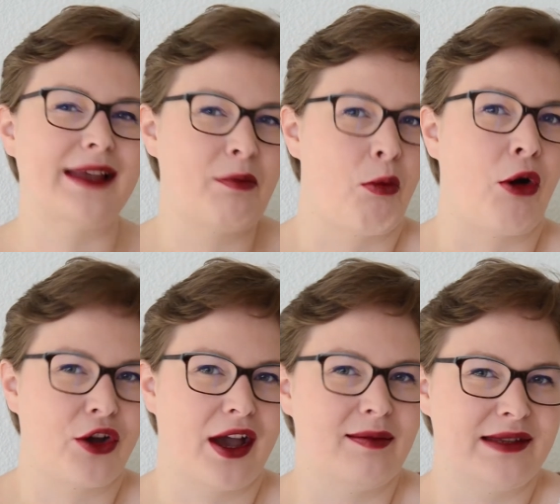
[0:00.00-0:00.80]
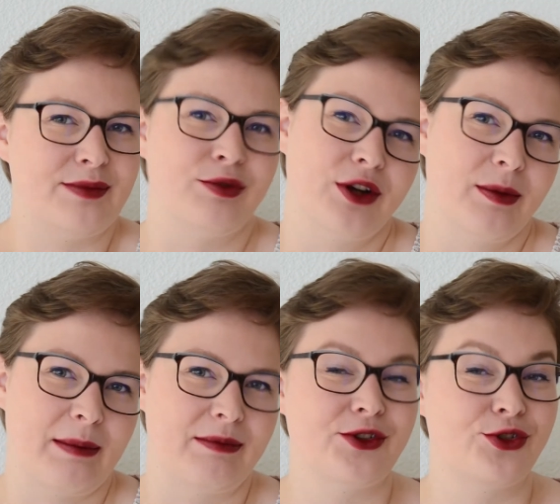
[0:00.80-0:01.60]
ça me manque un petit peu quand
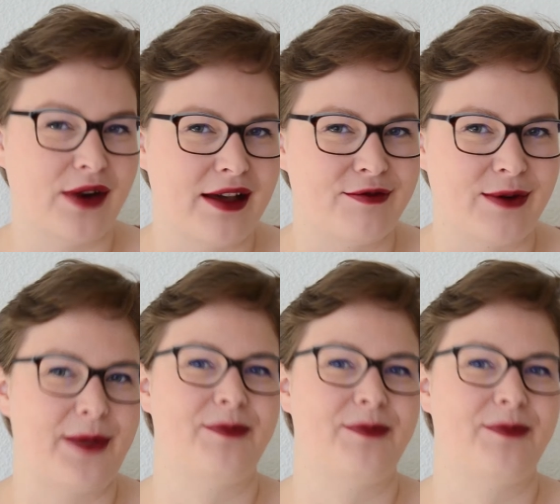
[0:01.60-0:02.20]
même, je dois l'avouer.